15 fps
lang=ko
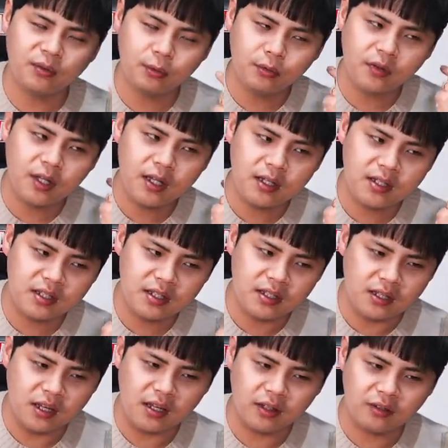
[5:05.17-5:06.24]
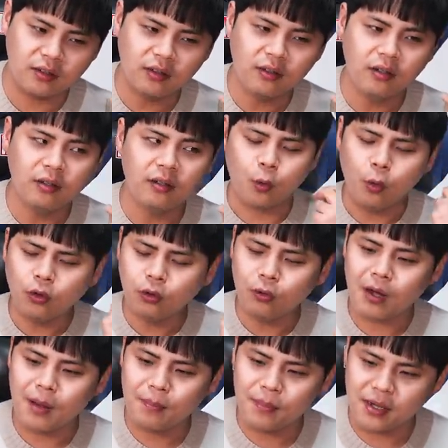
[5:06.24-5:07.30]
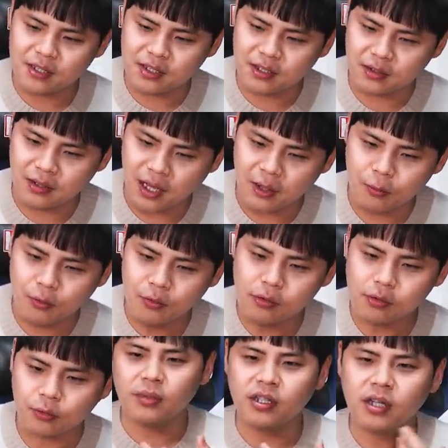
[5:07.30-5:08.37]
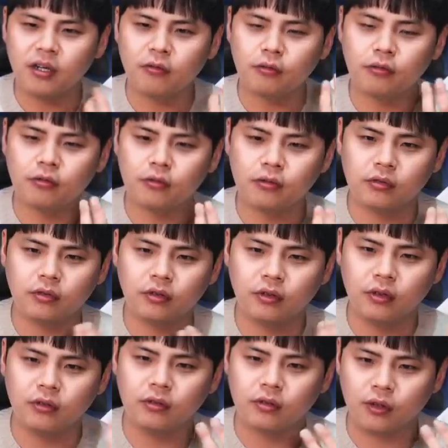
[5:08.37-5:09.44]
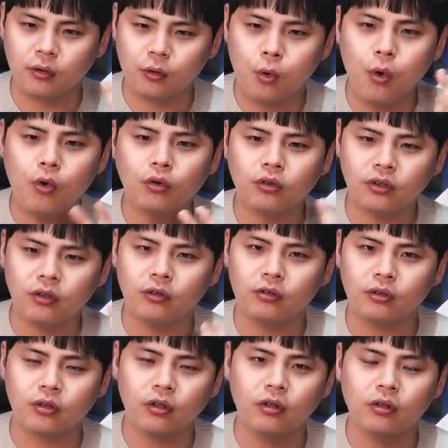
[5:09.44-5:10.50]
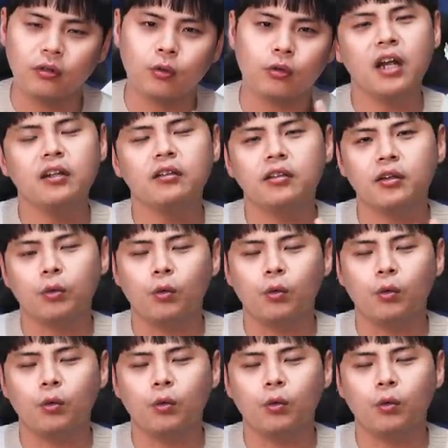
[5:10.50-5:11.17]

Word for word: 소세지에서 고소한 맛이 나고 밀가루스러운 그런 콩스러운 그런 향들이